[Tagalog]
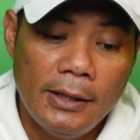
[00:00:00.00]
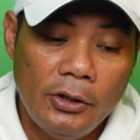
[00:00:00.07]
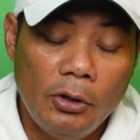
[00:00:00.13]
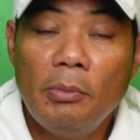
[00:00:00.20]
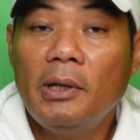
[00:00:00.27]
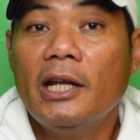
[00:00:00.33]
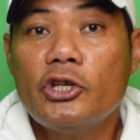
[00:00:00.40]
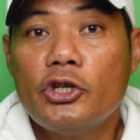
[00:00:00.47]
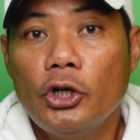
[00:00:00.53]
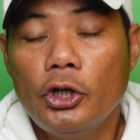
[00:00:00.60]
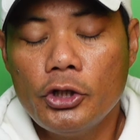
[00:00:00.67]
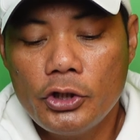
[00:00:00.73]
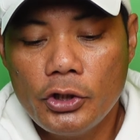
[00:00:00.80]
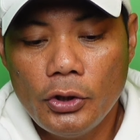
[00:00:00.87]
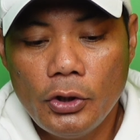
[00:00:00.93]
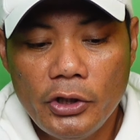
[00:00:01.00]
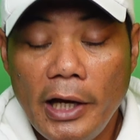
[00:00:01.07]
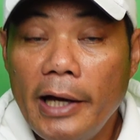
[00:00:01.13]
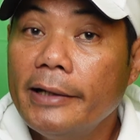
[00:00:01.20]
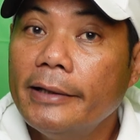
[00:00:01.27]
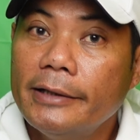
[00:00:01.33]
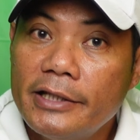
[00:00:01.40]
nominasyon. So,
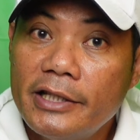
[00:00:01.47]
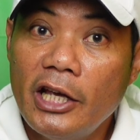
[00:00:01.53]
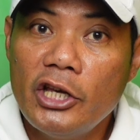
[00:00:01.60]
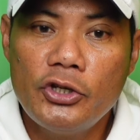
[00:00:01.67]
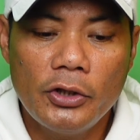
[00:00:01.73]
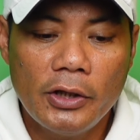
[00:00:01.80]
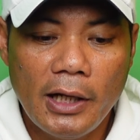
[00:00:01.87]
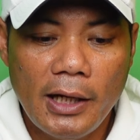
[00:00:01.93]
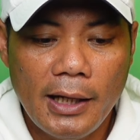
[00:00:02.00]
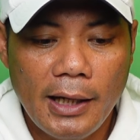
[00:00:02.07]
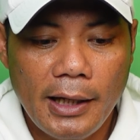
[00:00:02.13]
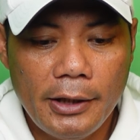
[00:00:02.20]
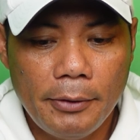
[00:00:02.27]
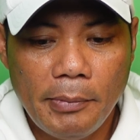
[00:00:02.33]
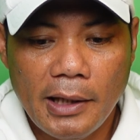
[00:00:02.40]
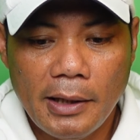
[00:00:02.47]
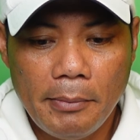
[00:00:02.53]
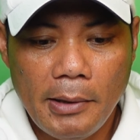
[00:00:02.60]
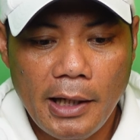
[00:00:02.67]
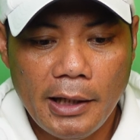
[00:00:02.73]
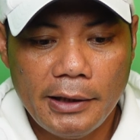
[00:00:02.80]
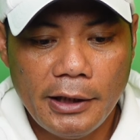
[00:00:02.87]
yan. Stay tuned talaga kayo para
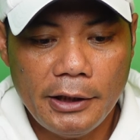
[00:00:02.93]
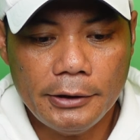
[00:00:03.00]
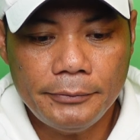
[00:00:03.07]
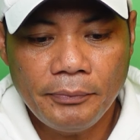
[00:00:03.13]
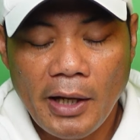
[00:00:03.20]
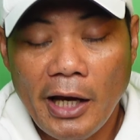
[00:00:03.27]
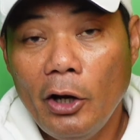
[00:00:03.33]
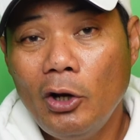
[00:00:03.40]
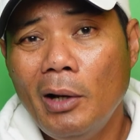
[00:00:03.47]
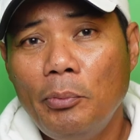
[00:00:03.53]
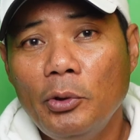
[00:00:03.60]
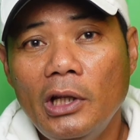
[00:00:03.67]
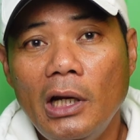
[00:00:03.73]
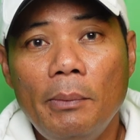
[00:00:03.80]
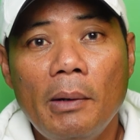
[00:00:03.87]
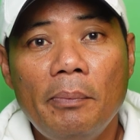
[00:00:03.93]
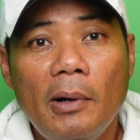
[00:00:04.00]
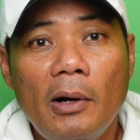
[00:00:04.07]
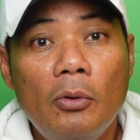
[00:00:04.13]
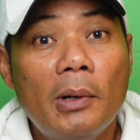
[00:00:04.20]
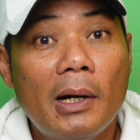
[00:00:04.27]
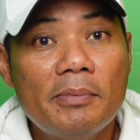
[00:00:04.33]
makita nyo. Ayaw lang po nila
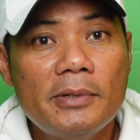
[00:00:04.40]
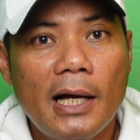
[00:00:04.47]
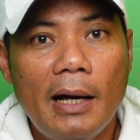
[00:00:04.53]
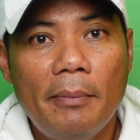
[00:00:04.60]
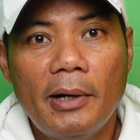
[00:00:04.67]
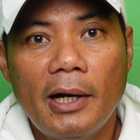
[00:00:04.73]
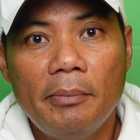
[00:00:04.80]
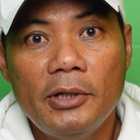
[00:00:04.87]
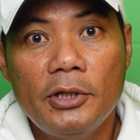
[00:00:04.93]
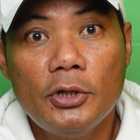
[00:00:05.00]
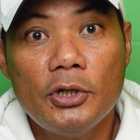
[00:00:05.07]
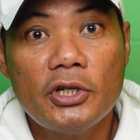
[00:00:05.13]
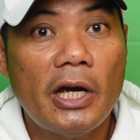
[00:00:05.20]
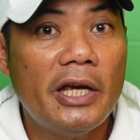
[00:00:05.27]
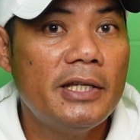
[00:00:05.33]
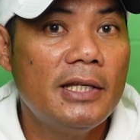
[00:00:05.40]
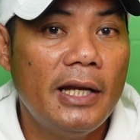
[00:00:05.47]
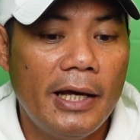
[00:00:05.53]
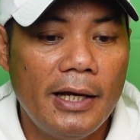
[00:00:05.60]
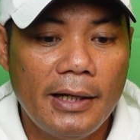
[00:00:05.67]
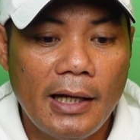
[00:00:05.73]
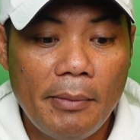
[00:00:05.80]
magpa-umarap sa camera. Medyo shy
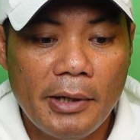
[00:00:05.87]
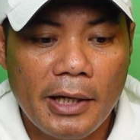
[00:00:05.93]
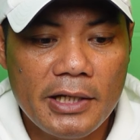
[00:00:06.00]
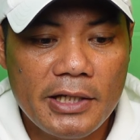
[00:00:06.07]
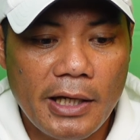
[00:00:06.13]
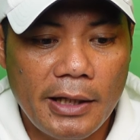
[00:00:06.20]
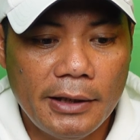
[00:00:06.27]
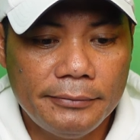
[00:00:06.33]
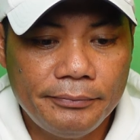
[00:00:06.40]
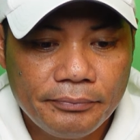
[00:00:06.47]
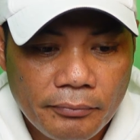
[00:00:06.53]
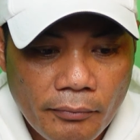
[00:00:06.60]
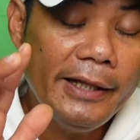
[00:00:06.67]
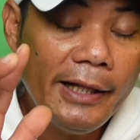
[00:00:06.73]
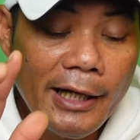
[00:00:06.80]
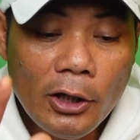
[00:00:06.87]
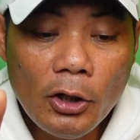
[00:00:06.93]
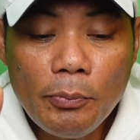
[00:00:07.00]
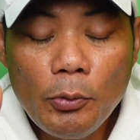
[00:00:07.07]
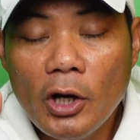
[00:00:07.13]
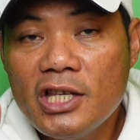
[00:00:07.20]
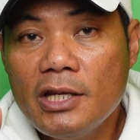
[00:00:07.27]
sila eh. Camera shy. Nadaling ko
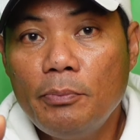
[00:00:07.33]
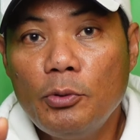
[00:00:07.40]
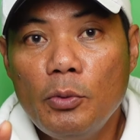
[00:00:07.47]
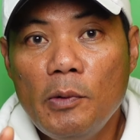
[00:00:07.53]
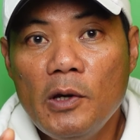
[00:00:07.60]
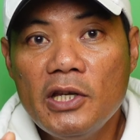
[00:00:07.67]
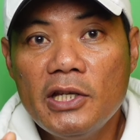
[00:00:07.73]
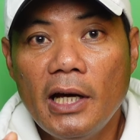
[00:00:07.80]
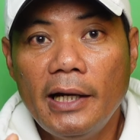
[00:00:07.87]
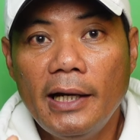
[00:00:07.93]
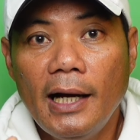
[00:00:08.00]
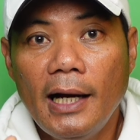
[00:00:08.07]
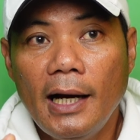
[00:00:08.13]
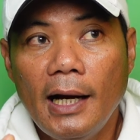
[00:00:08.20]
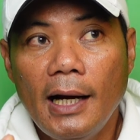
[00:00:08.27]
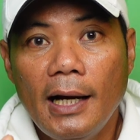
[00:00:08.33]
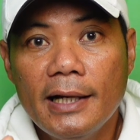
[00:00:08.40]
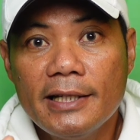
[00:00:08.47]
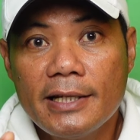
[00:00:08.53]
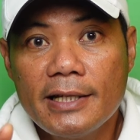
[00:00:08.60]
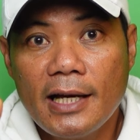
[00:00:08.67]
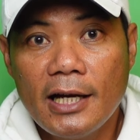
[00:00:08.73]
po kayo sa probinsya ng uh,
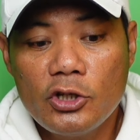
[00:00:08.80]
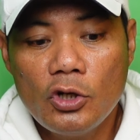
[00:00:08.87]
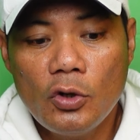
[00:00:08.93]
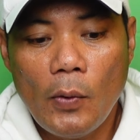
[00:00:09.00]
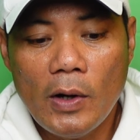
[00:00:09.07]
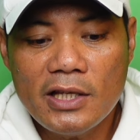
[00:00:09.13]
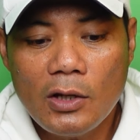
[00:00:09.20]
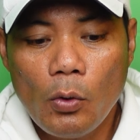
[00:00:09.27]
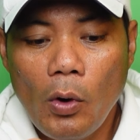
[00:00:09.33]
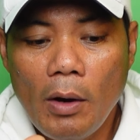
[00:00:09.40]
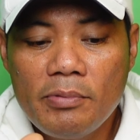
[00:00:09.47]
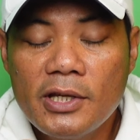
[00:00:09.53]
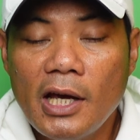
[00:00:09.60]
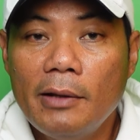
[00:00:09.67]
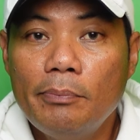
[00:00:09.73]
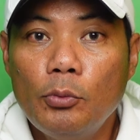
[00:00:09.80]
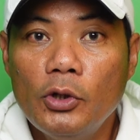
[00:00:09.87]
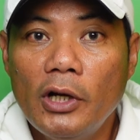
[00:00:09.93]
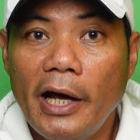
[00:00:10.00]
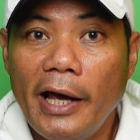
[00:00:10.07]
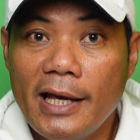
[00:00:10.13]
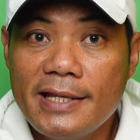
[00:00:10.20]
Saskatchewan sa website po
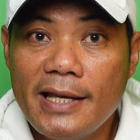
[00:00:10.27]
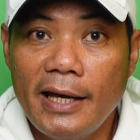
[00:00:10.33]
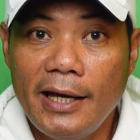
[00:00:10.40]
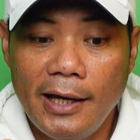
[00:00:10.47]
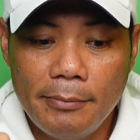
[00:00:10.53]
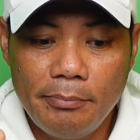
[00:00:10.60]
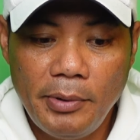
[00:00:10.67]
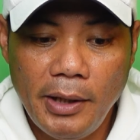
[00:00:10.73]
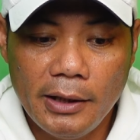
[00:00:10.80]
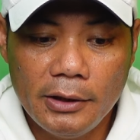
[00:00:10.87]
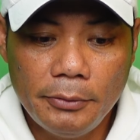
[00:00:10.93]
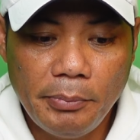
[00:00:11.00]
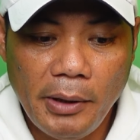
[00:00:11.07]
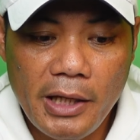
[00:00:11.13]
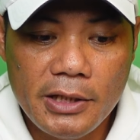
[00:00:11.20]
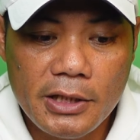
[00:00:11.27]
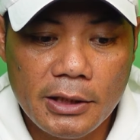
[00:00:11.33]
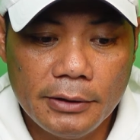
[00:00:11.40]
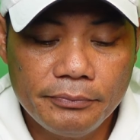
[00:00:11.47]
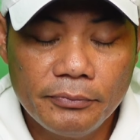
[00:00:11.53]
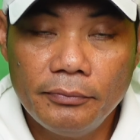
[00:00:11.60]
ng SINP ano, page.